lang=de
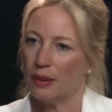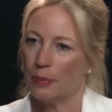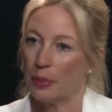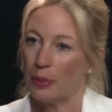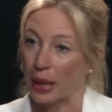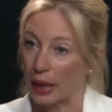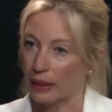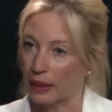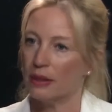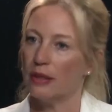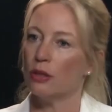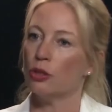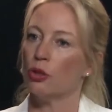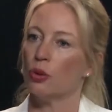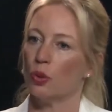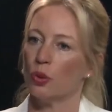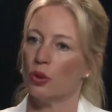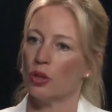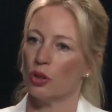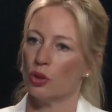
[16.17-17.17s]
praktische
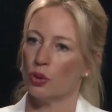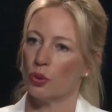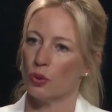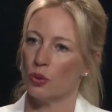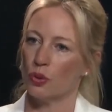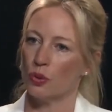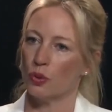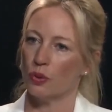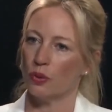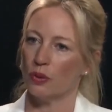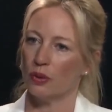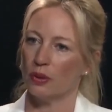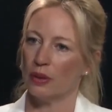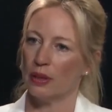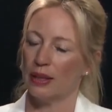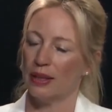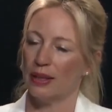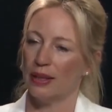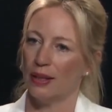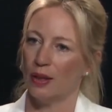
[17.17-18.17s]
Unterstützung?
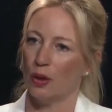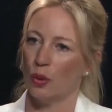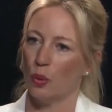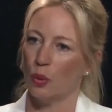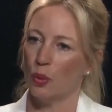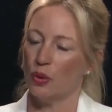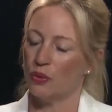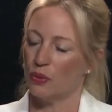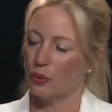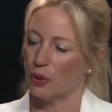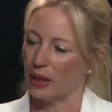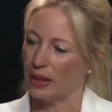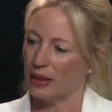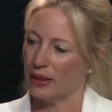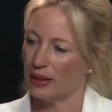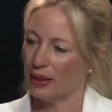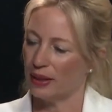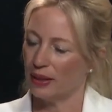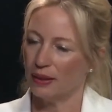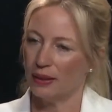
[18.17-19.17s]
Und vor allen
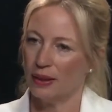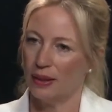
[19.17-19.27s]
Dingen,